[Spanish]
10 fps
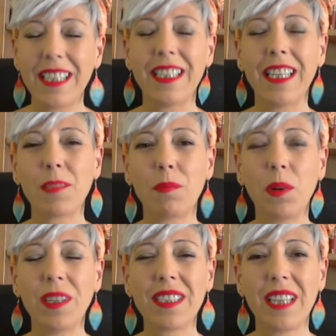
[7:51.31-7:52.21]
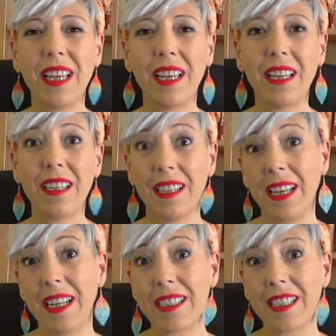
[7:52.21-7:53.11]
después en,
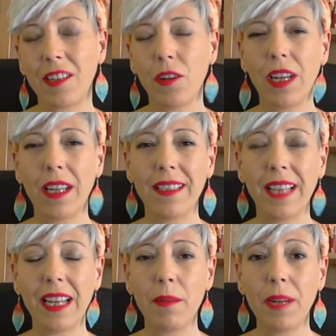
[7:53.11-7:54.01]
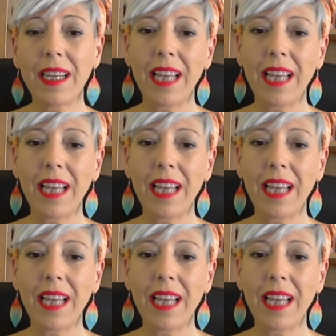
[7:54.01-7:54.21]
el signo de Libra,